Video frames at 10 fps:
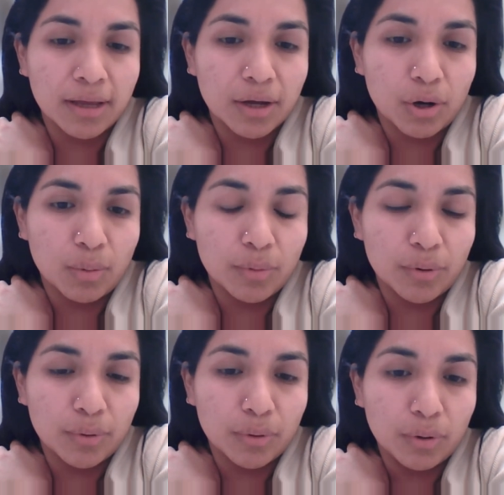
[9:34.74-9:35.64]

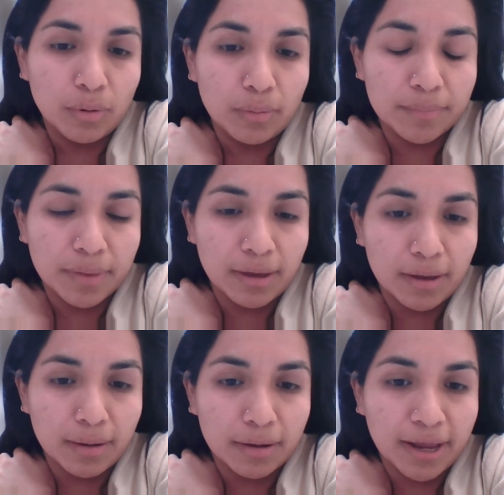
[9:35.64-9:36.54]
como
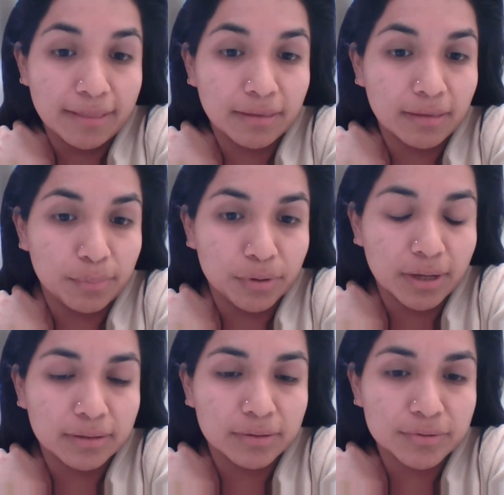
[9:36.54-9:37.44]
eh, gerente de
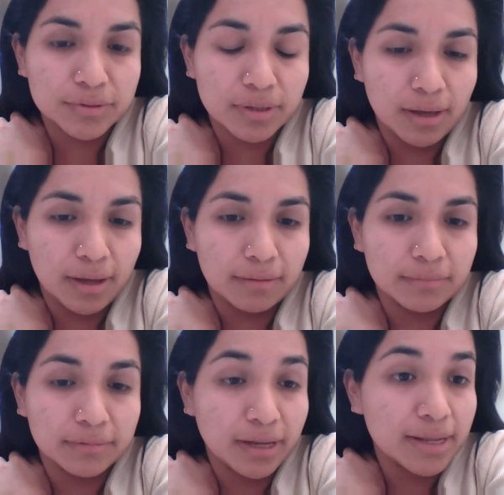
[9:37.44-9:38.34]
proyectos
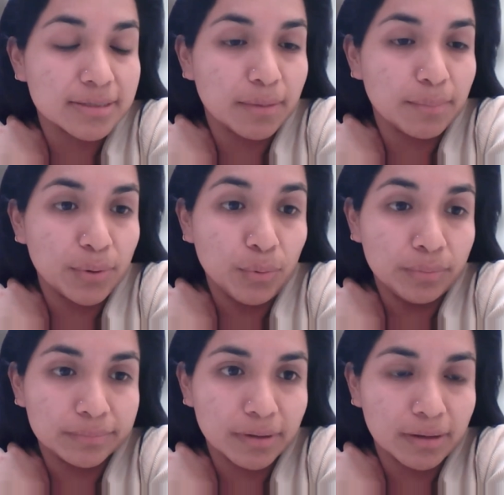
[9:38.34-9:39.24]
en TNC en
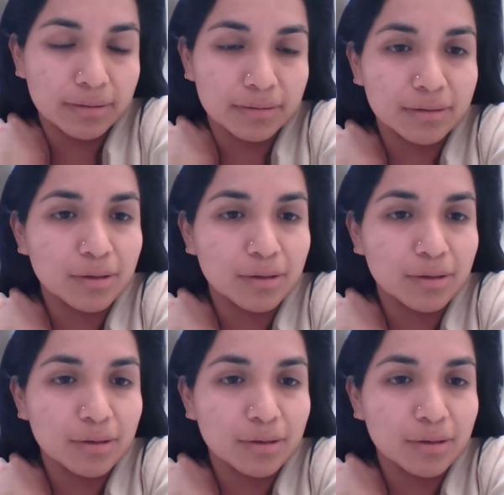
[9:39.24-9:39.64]
Perú, eh,